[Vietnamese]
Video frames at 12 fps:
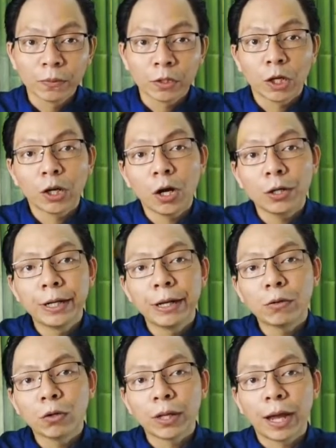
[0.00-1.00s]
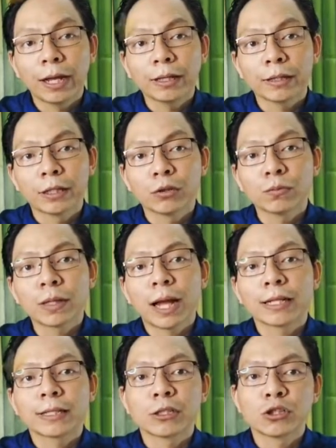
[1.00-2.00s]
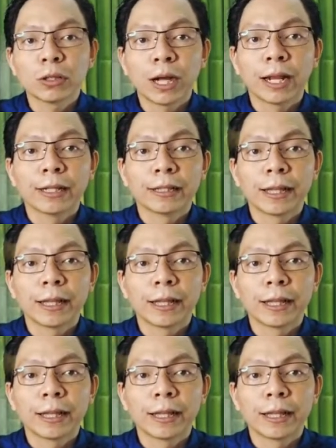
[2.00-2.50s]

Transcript: Do đó nếu có thể thì chúng ta sẽ xuất hành